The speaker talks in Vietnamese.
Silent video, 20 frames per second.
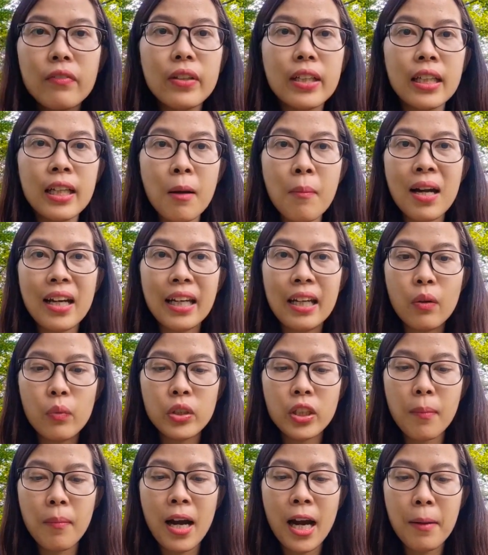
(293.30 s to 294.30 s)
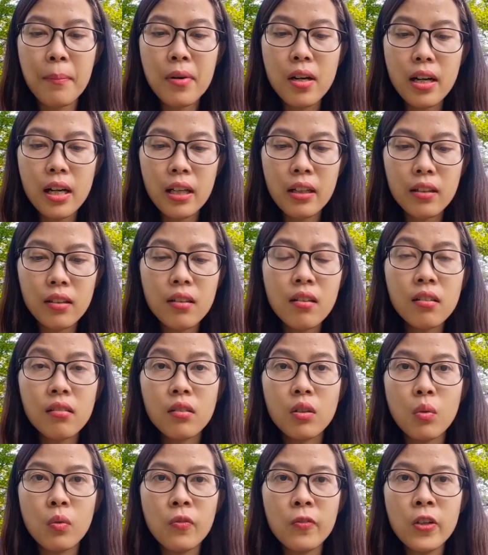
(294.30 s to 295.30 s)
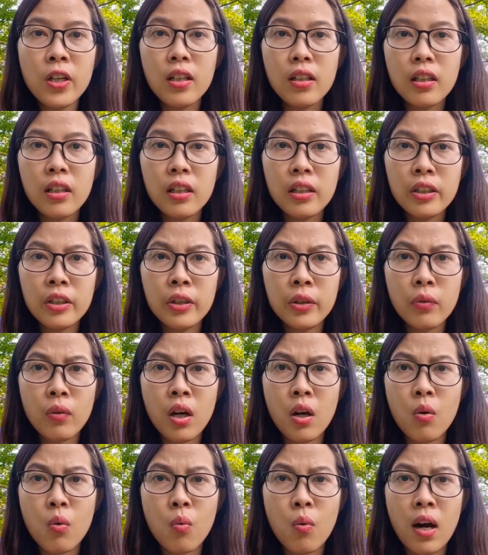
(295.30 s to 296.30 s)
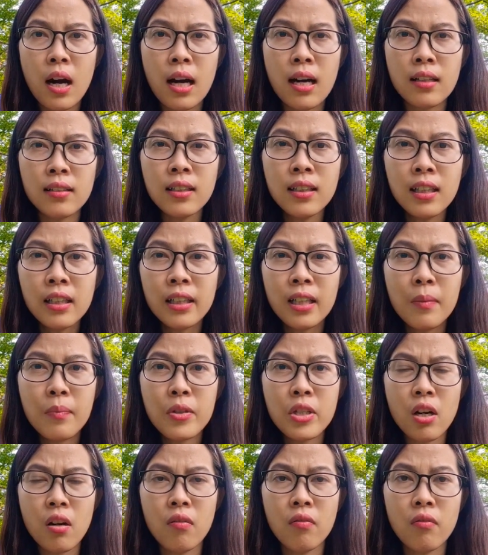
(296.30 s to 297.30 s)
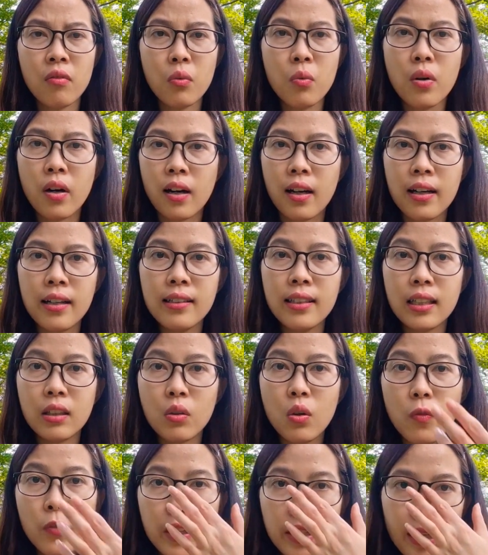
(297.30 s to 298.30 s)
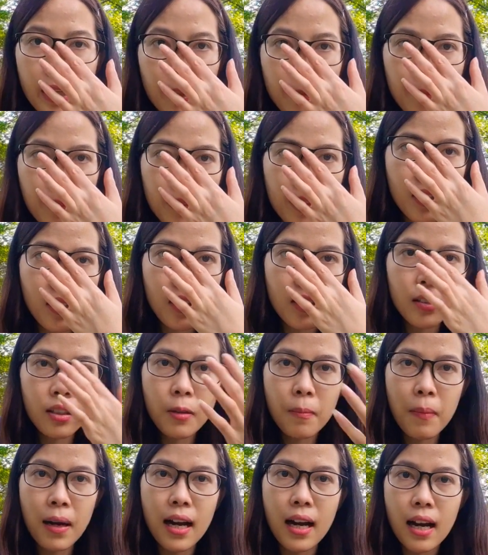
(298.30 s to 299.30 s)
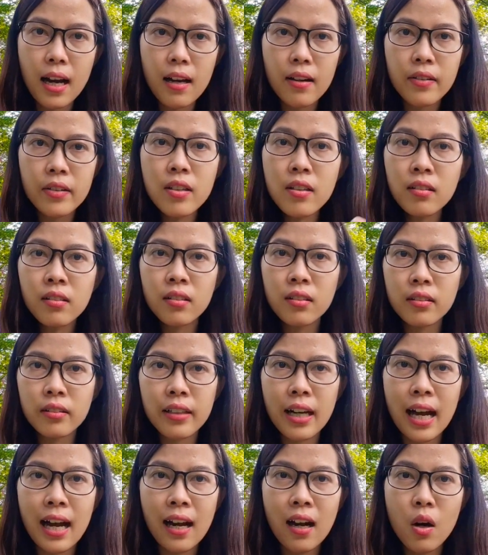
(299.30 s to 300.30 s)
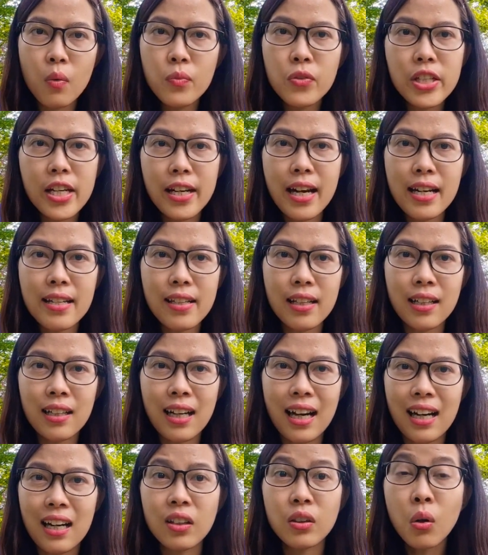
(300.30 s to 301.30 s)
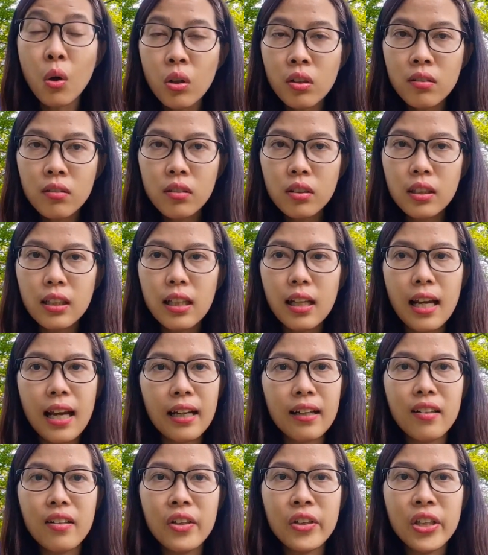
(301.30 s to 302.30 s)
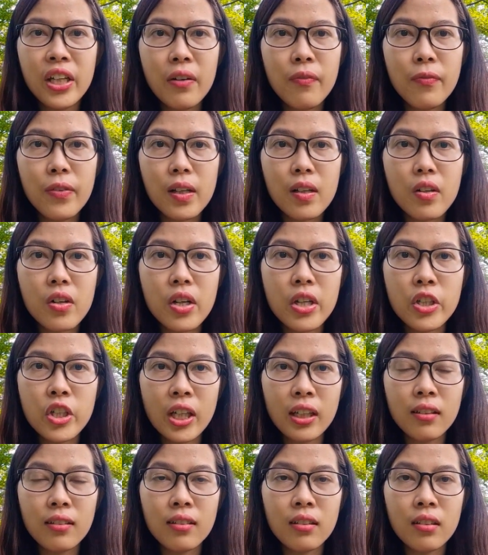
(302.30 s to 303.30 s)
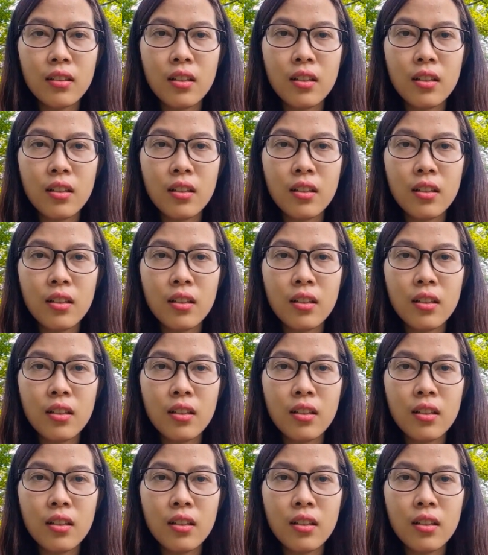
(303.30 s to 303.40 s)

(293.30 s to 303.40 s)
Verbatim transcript: Vì năm 2020 ấy, Đức cũng hứng chịu hậu quả rất là nghiêm trọng của cái dịch Covid này. Nhưng mà Đức đã khống chế đại dịch khá là tốt, tỷ lệ người nhiễm và người chết